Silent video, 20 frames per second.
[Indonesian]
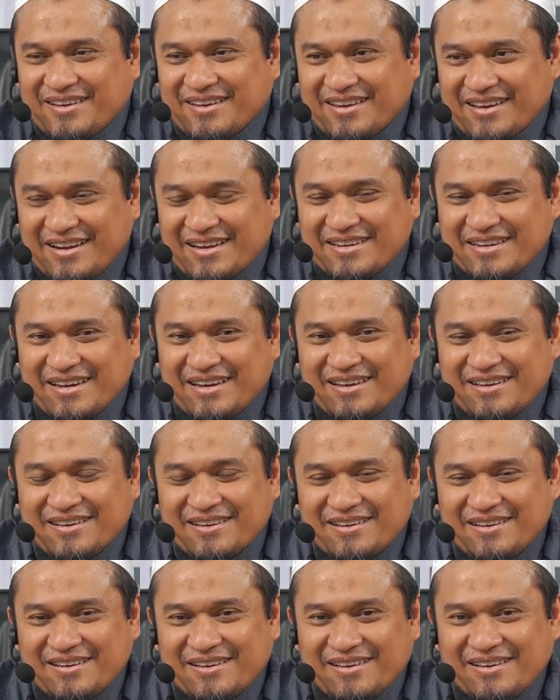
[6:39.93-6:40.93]
Jelas ya?
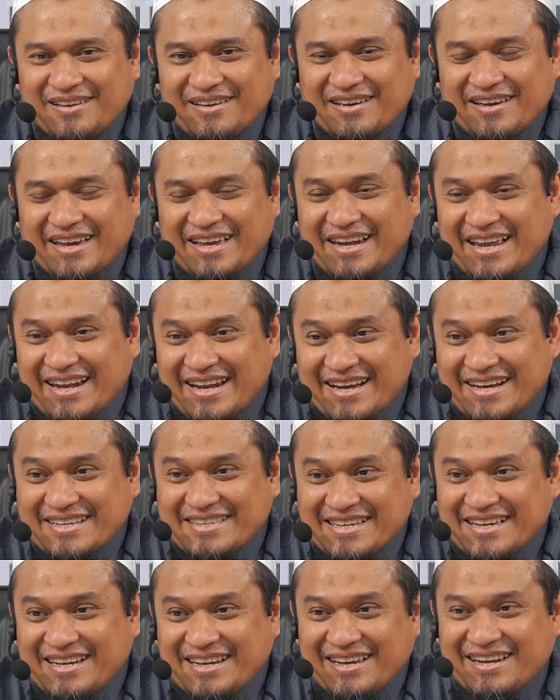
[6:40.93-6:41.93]
Ini anak
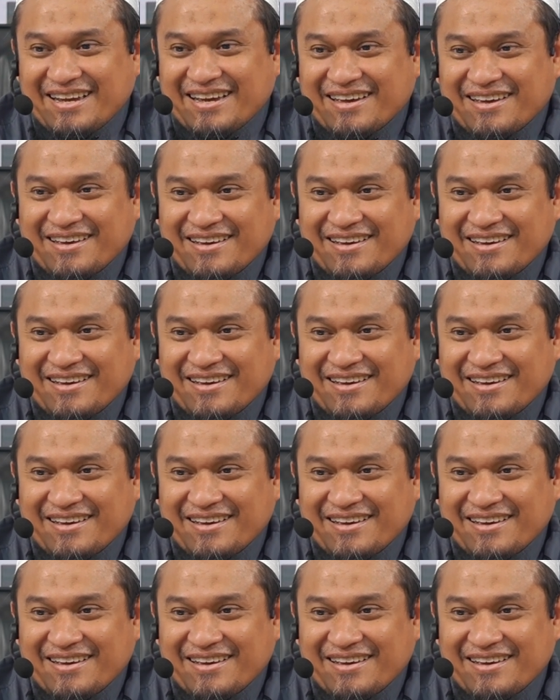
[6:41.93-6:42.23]
kecil ini.